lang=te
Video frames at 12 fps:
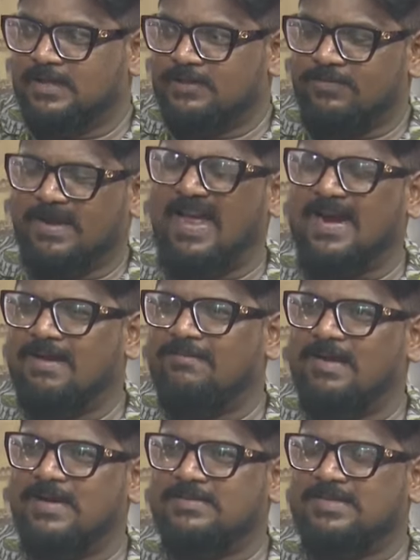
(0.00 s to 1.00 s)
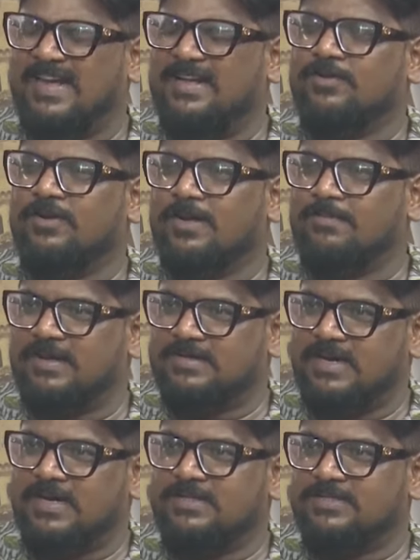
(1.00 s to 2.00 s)
స్వయానా వెళ్ళి స్నేహితుడికి
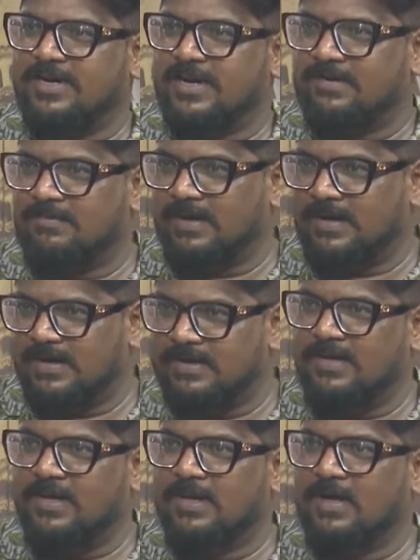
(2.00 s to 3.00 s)
ప్రచారం చేయడం అనేది